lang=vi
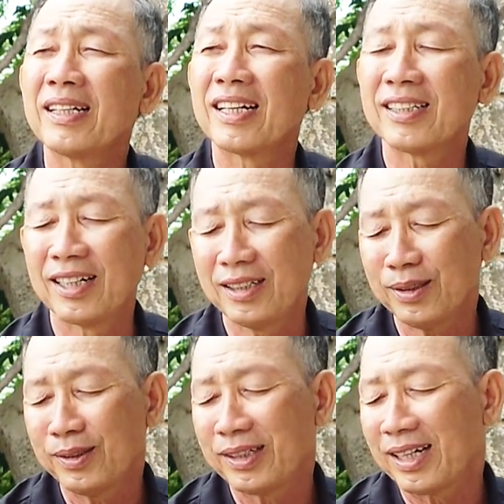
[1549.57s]
mấy đệ
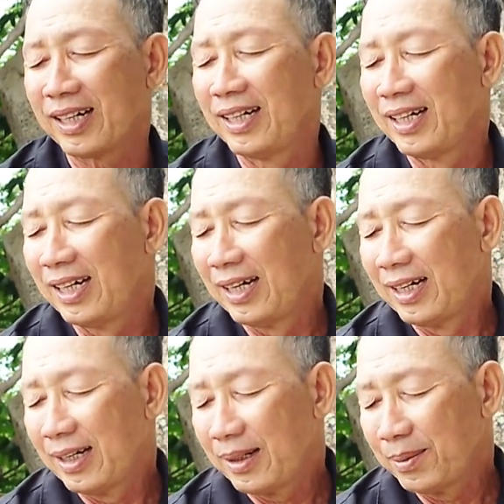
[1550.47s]
tử tôi là
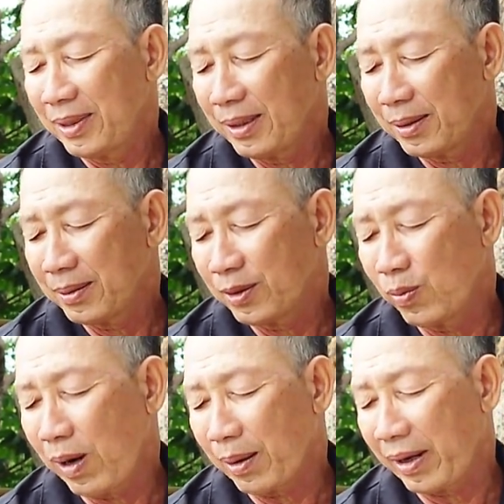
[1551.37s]
mấy
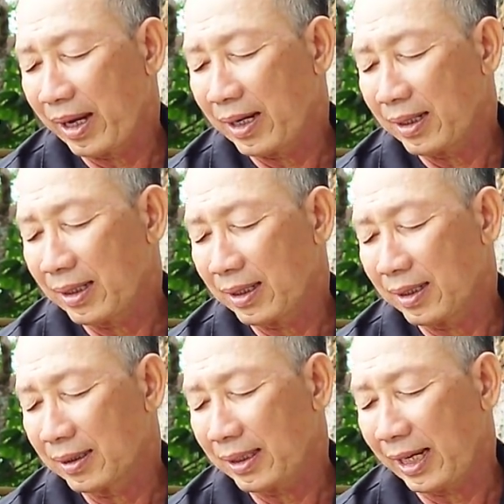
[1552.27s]
cũng bạn bè
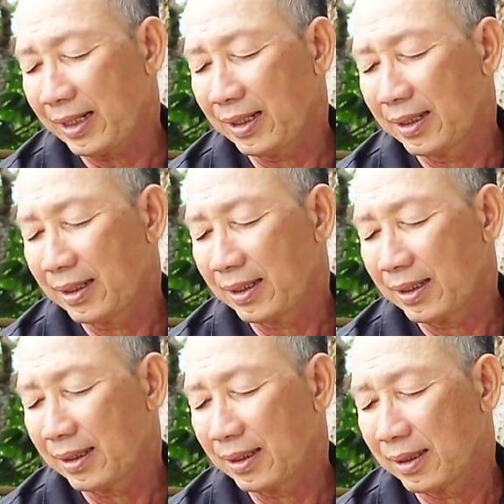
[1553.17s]
thằng thanh
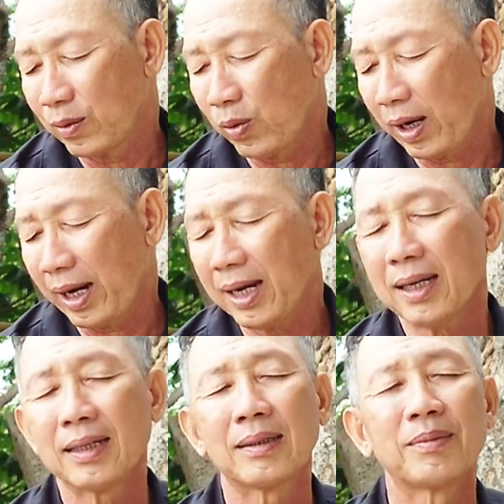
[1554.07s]

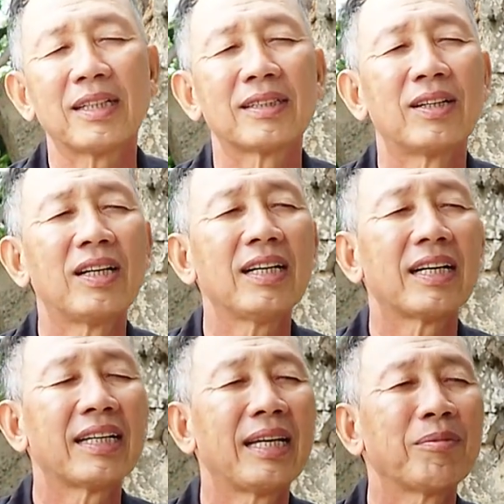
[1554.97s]
quá, nó
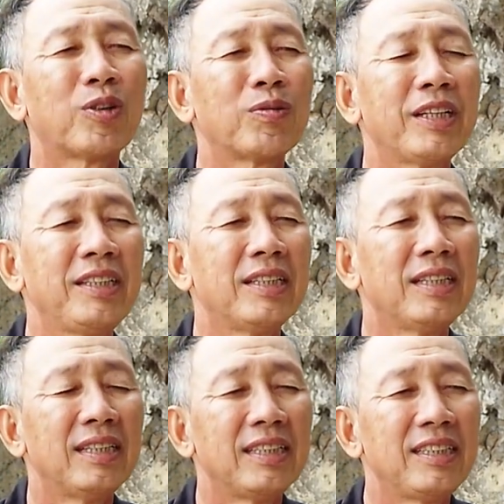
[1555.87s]
anh em cũng đi
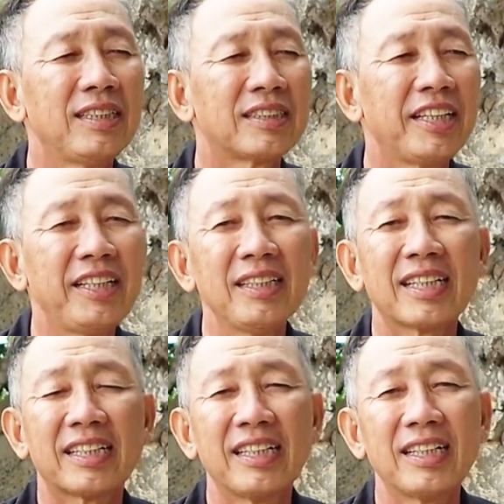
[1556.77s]
viên
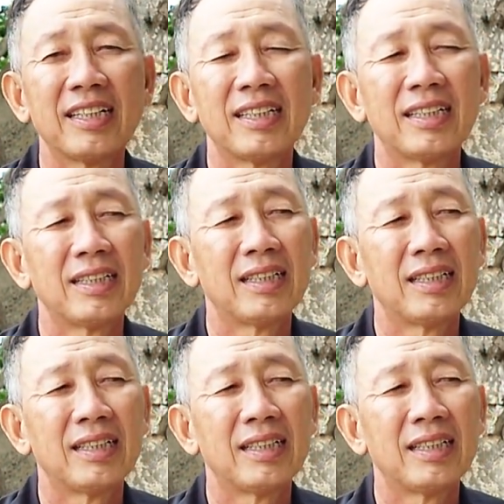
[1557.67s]
tiến này kia